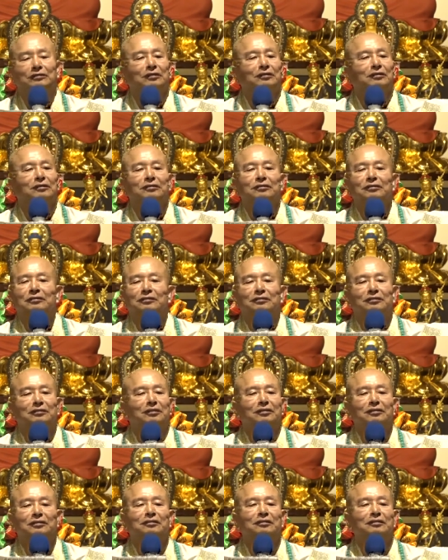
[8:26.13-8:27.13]
真的，这
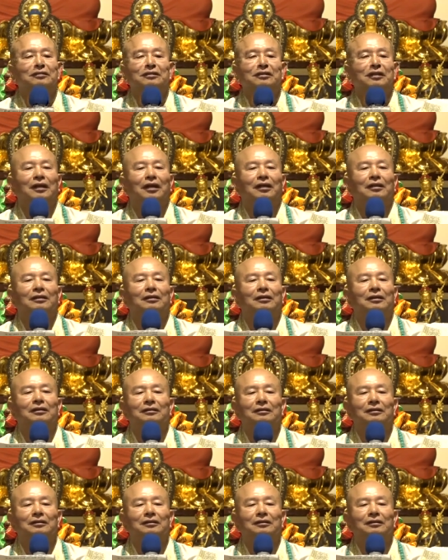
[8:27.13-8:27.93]
这个是厉害的。